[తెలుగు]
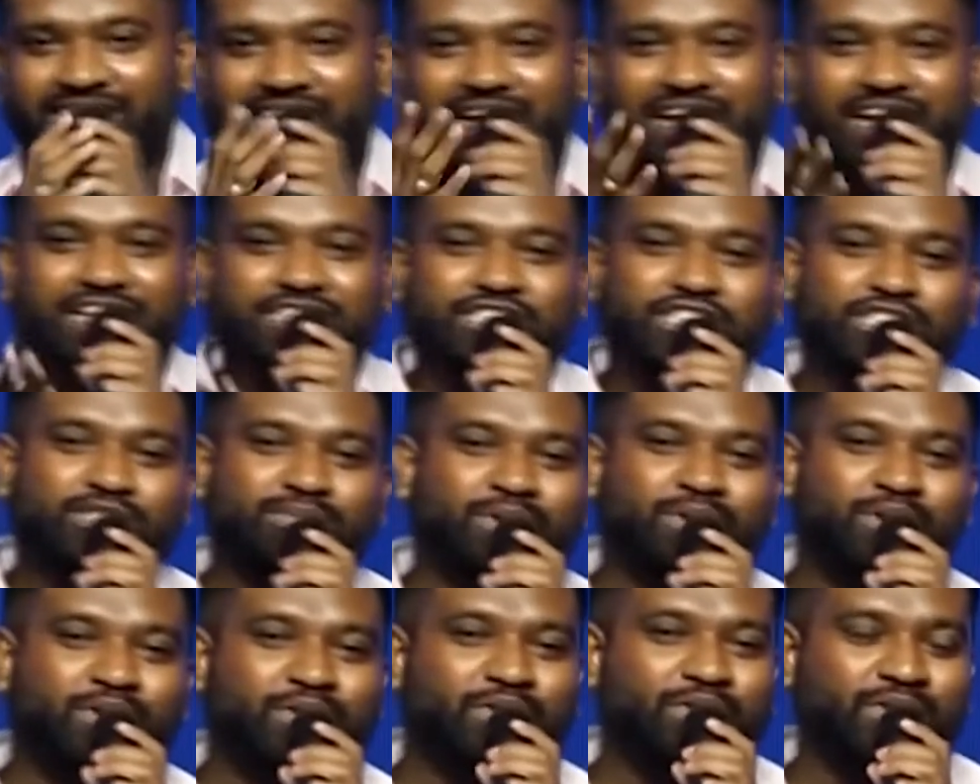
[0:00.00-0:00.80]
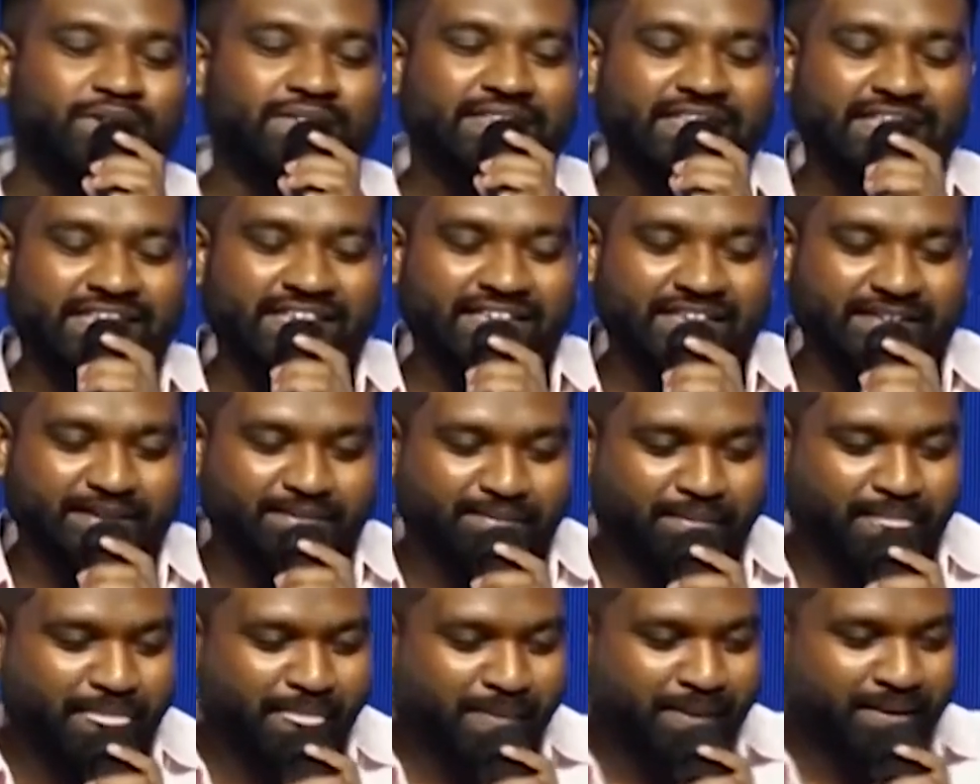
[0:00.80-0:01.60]
ఆశీష్ బ్రో ఇది
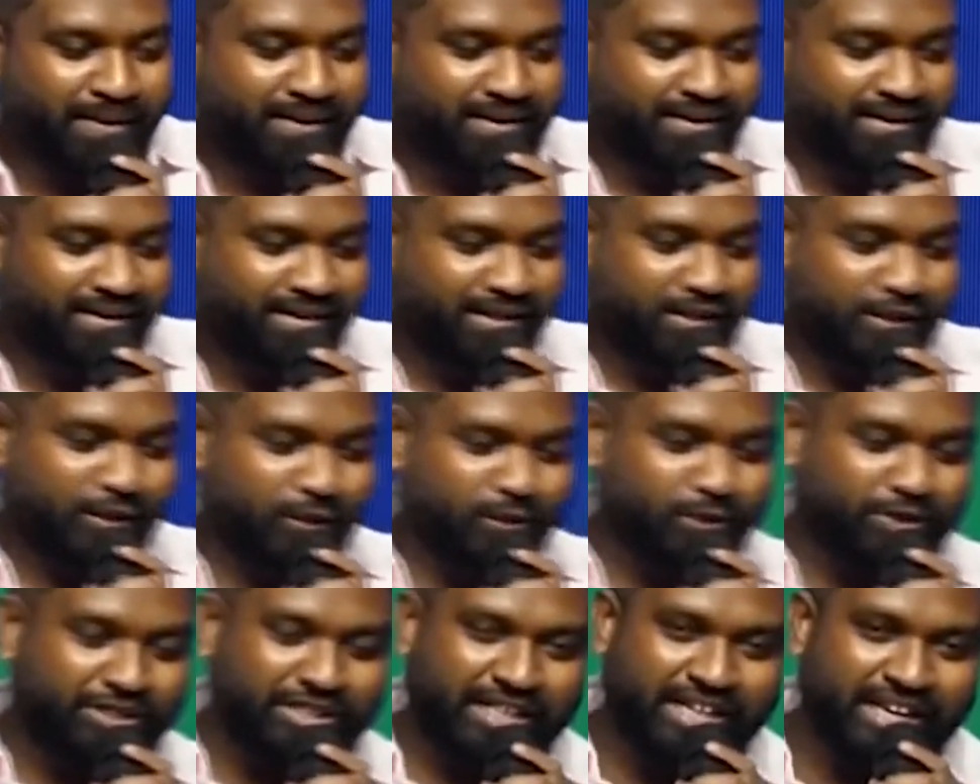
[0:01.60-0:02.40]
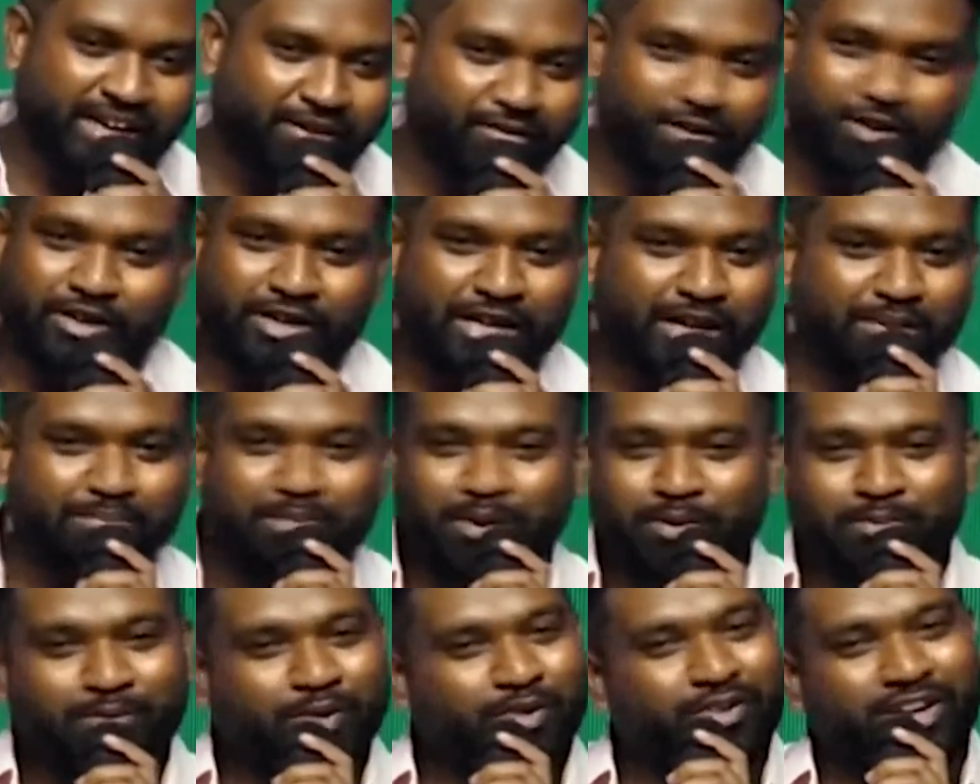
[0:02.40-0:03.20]
uh, చూస్తే ఎవరు డెబ్యూ
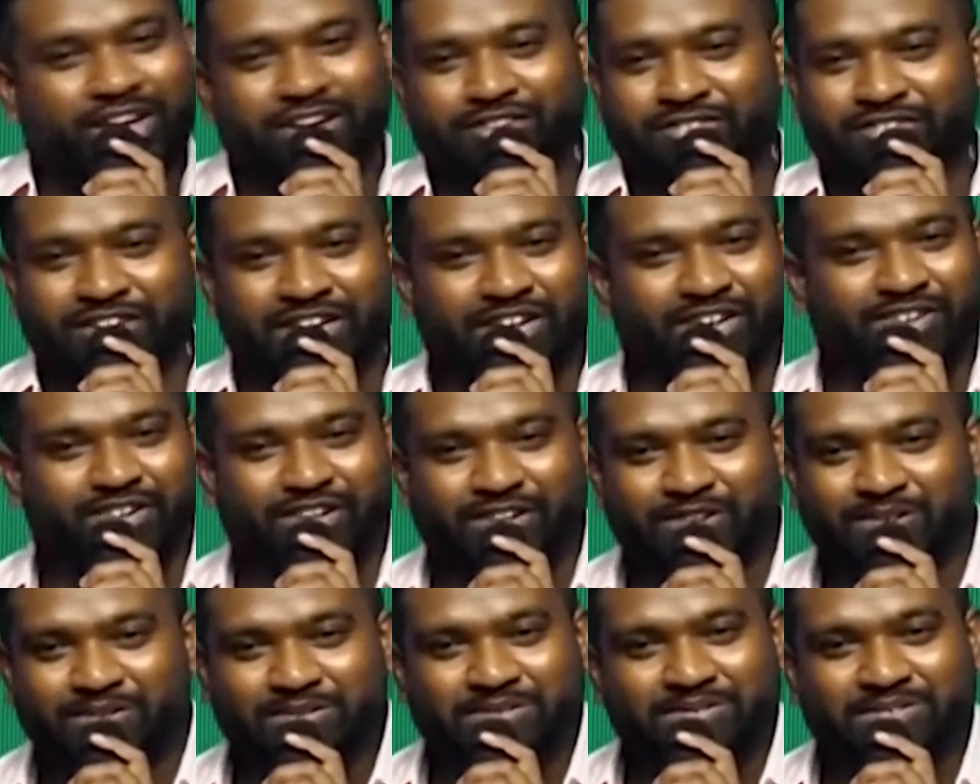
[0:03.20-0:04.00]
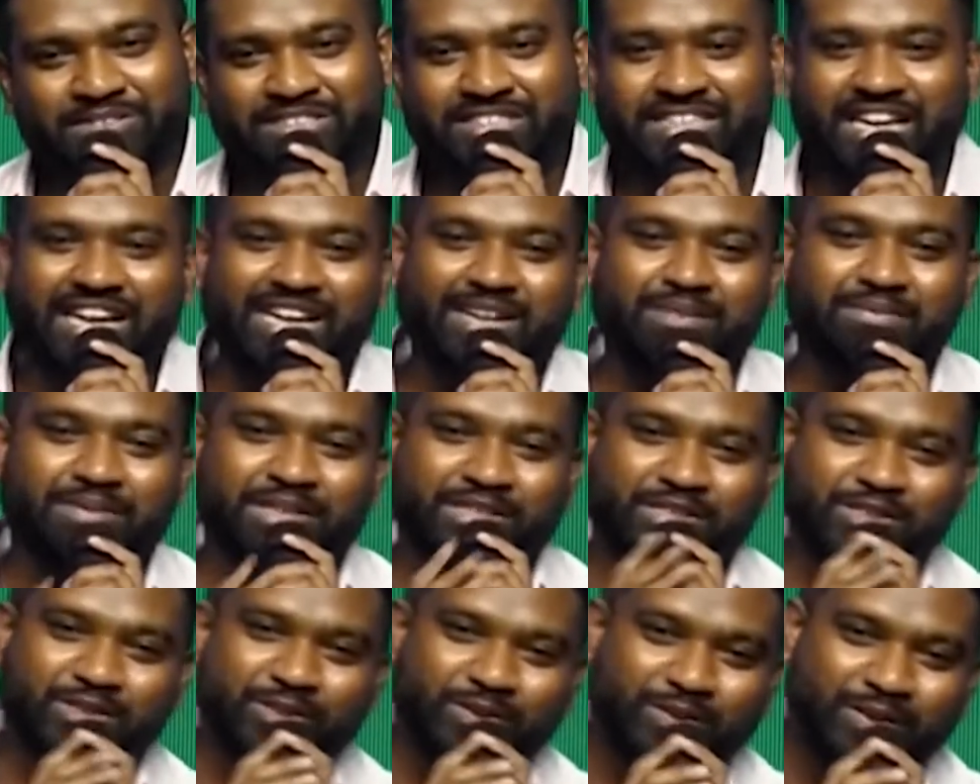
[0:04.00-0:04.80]
మూవీలా ఫీల్ అవ్వరు చాలా
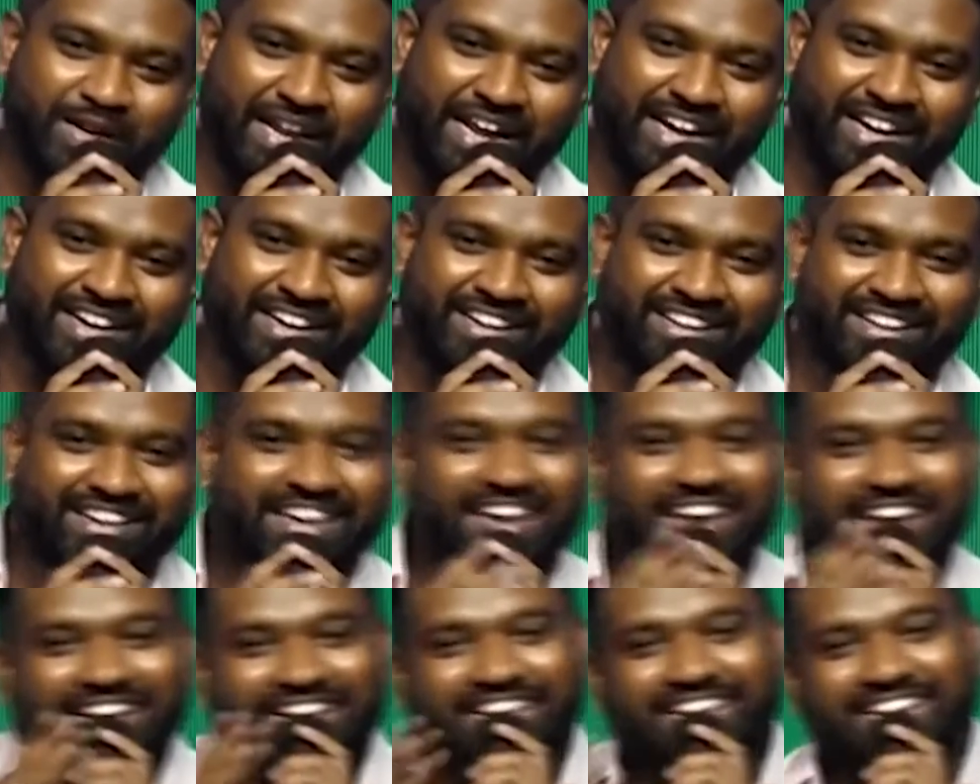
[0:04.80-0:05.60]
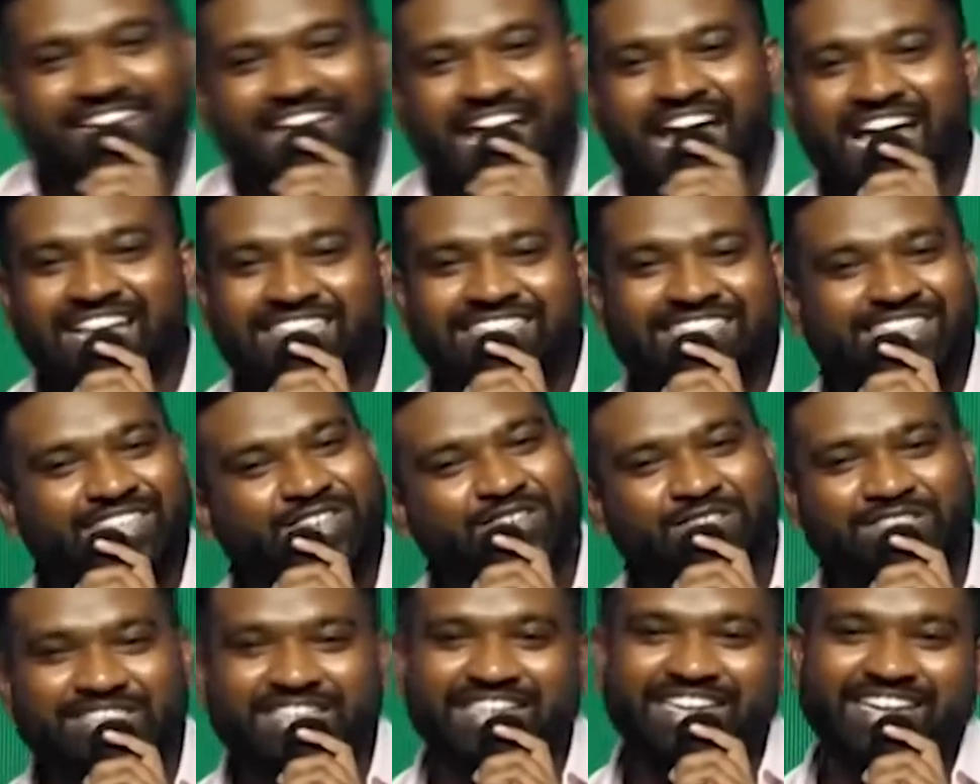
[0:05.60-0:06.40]
మెచ్యూర్డ్ అండ్ uh, నీ డ్యాన్స్
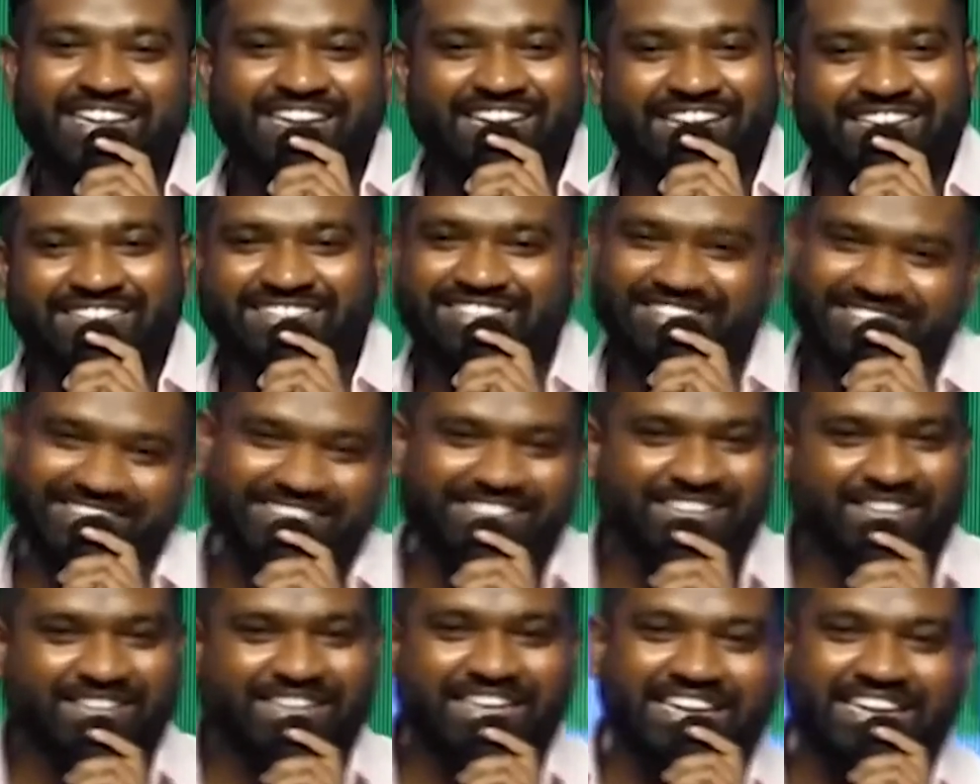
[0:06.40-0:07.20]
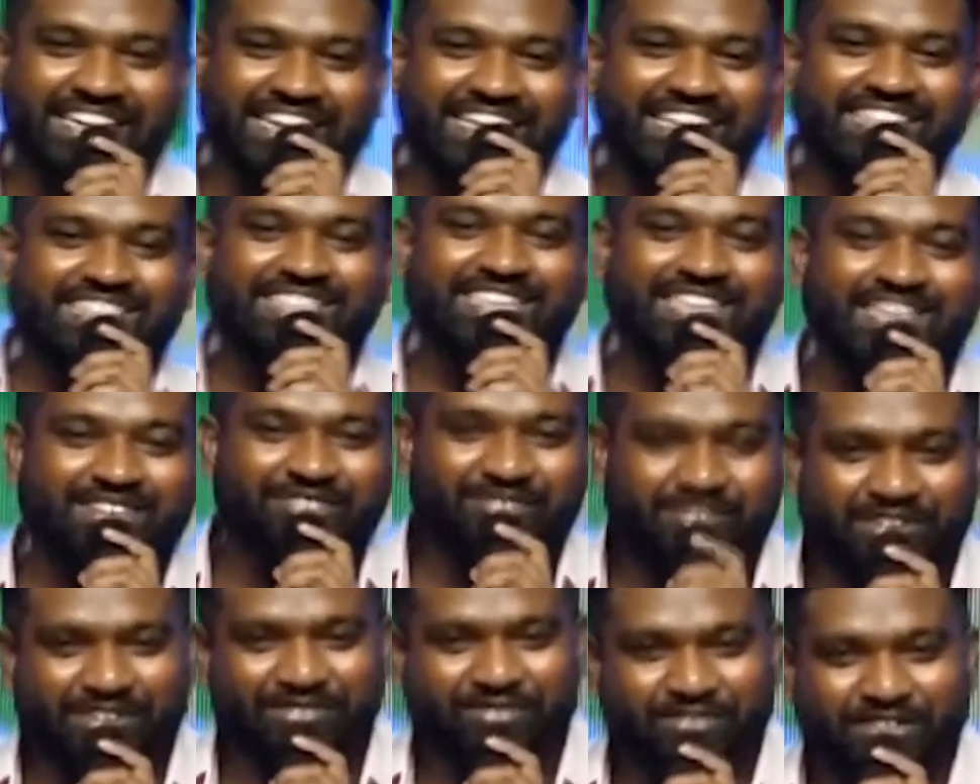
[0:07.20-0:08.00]
చూస్తేనే నాకు క్రేజీ
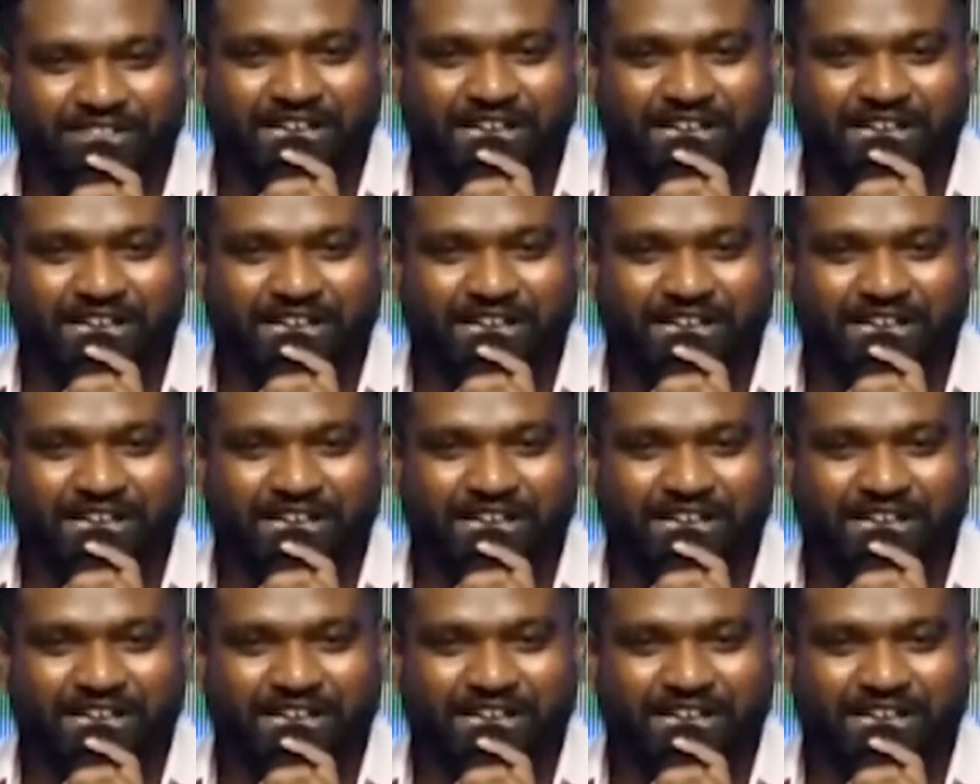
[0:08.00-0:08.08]
ఫిదా